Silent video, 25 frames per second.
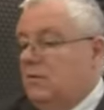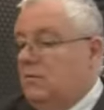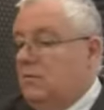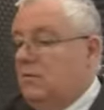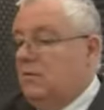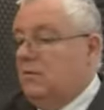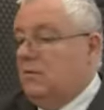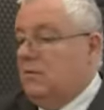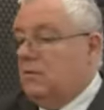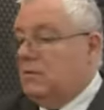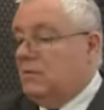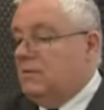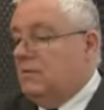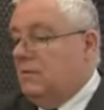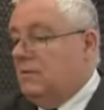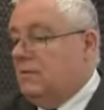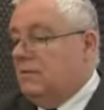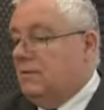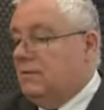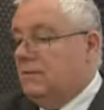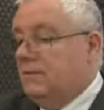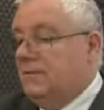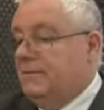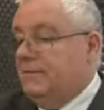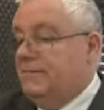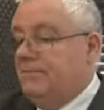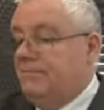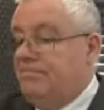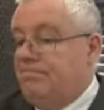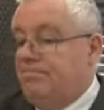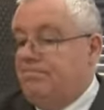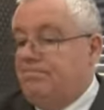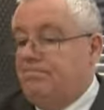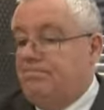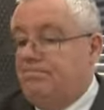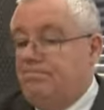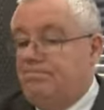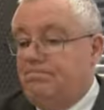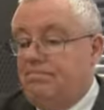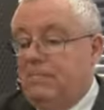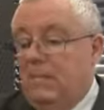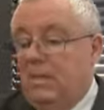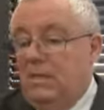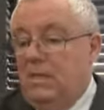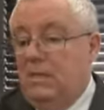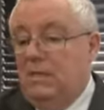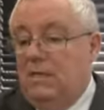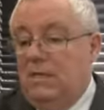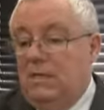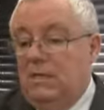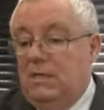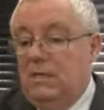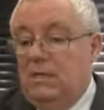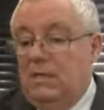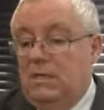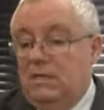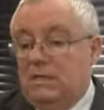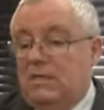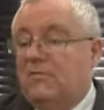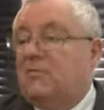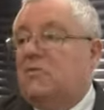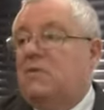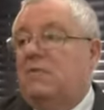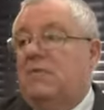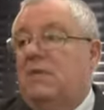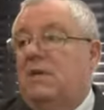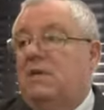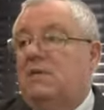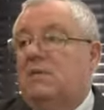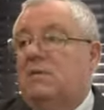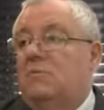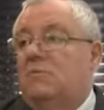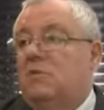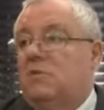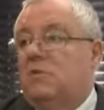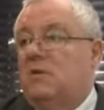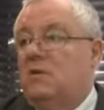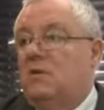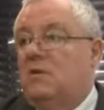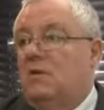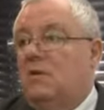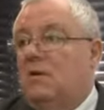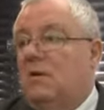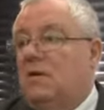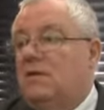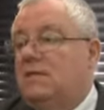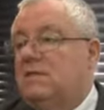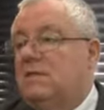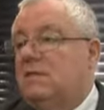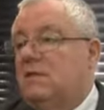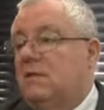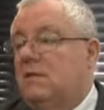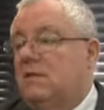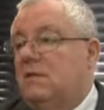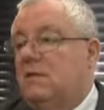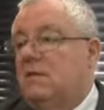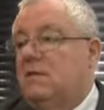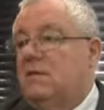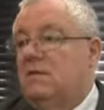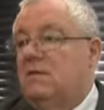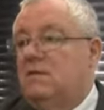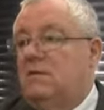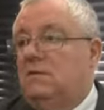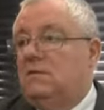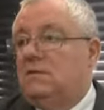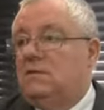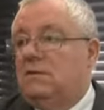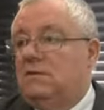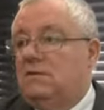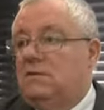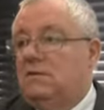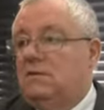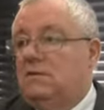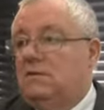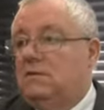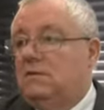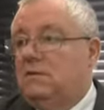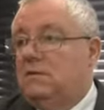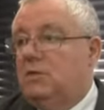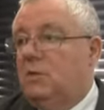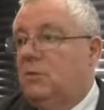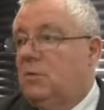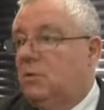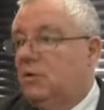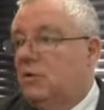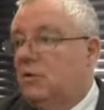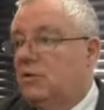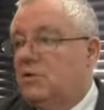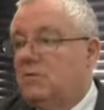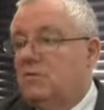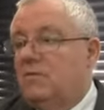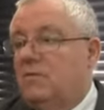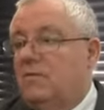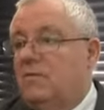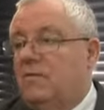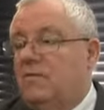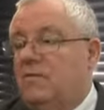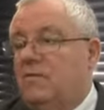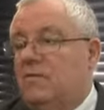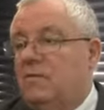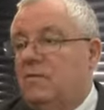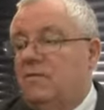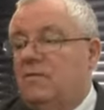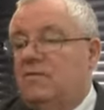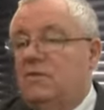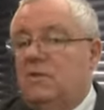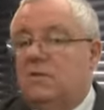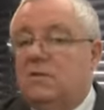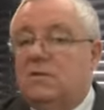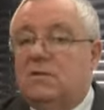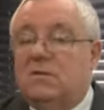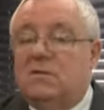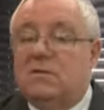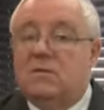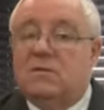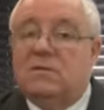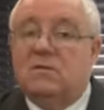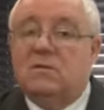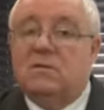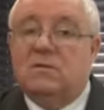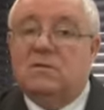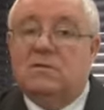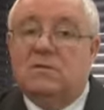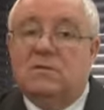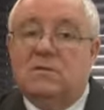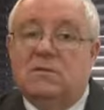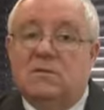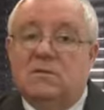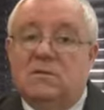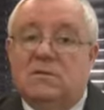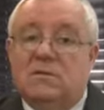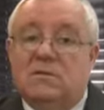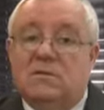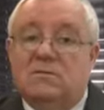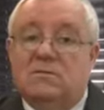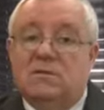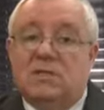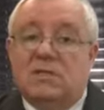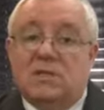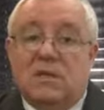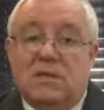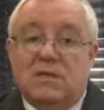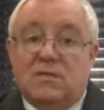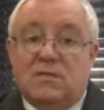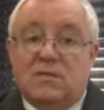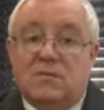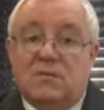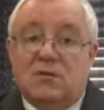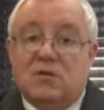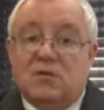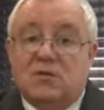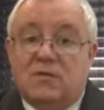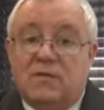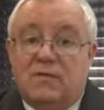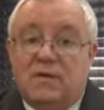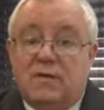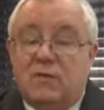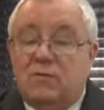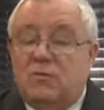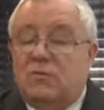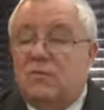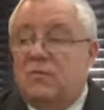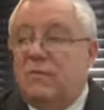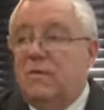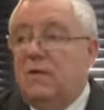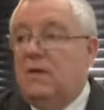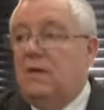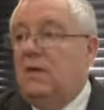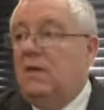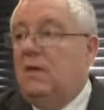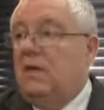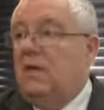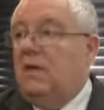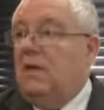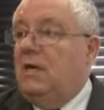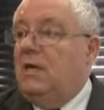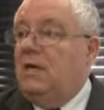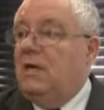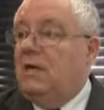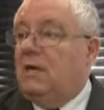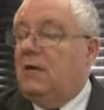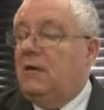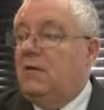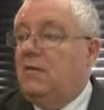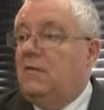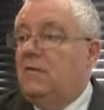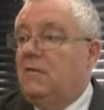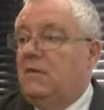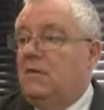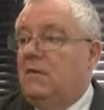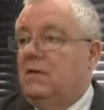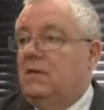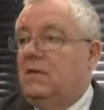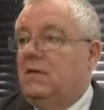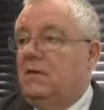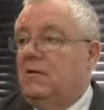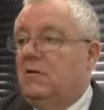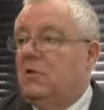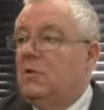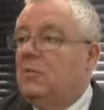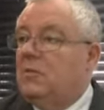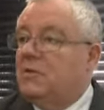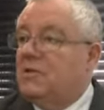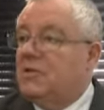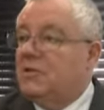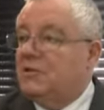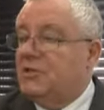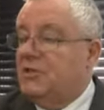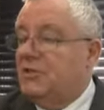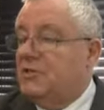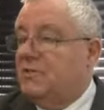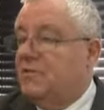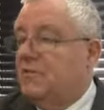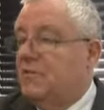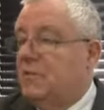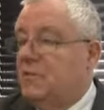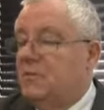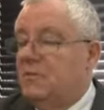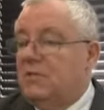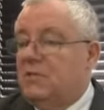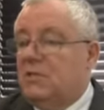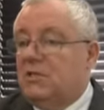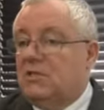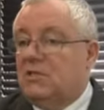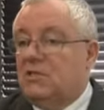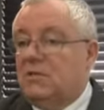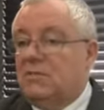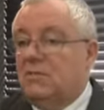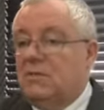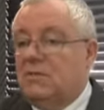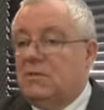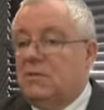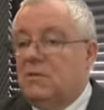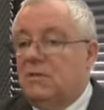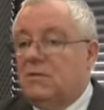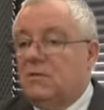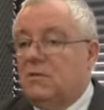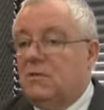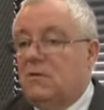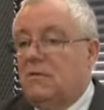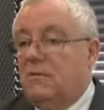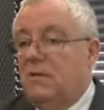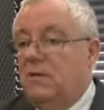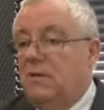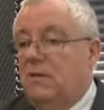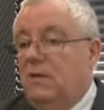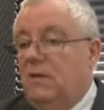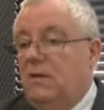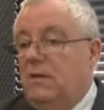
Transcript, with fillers: miliona złotych. Ja zawsze wyrażam przy okazji tego typu rozmów e, wdzięczność e, mieszkańcom Gorzowa głównie, jakkolwiek nie tylko, bo darczyńców mamy także spoza Gorzowa,